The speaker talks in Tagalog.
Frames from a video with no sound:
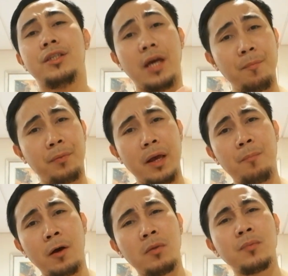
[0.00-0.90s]

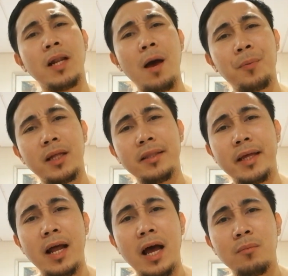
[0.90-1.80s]
syempre pag mas malapit ang
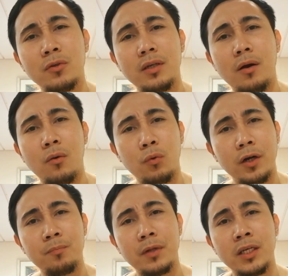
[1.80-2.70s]
tirahan mo sa
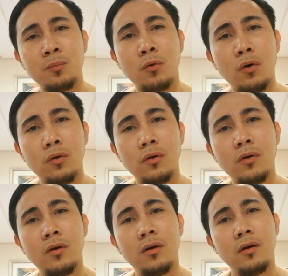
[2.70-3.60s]
workplace mo,
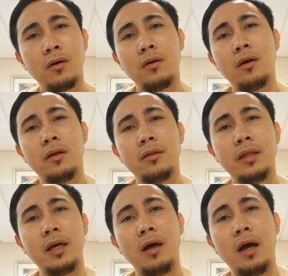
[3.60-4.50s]

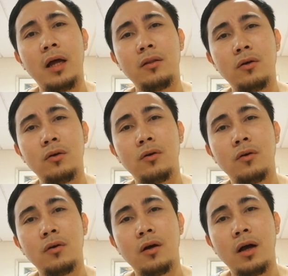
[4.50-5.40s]
hindi ka ano
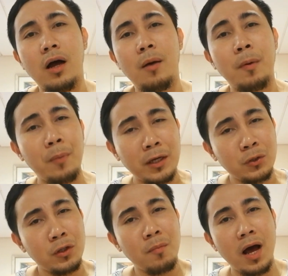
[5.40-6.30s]
uh,
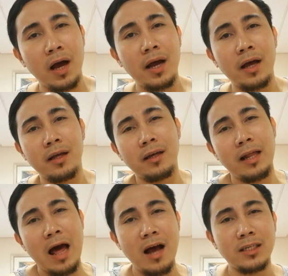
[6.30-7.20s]
papasok na maaga.
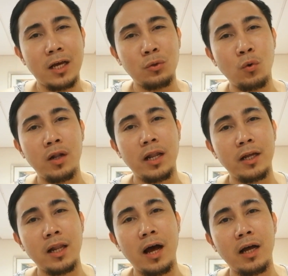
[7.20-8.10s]
Kailangan saktuhan
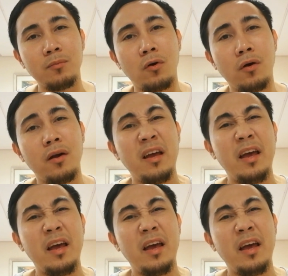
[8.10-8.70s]
lang yung lakad mo.